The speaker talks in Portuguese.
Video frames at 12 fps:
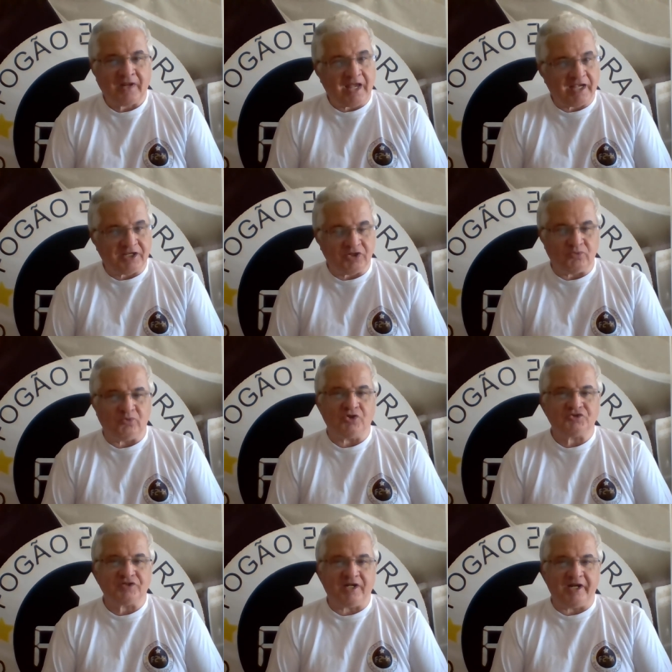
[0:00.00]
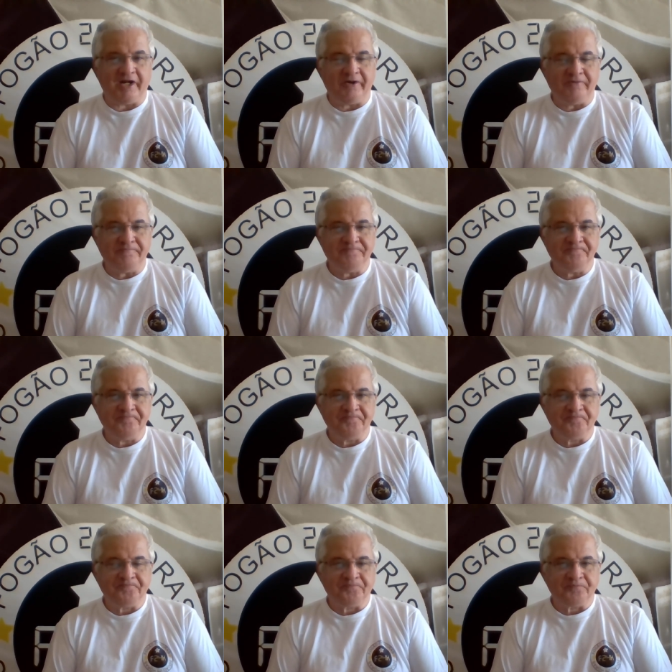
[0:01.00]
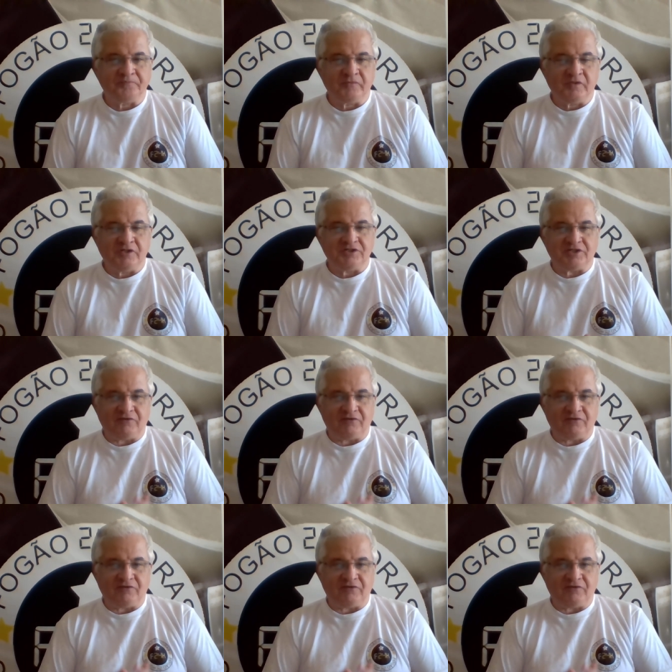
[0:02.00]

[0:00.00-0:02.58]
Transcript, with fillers: aqui no nosso canal. Já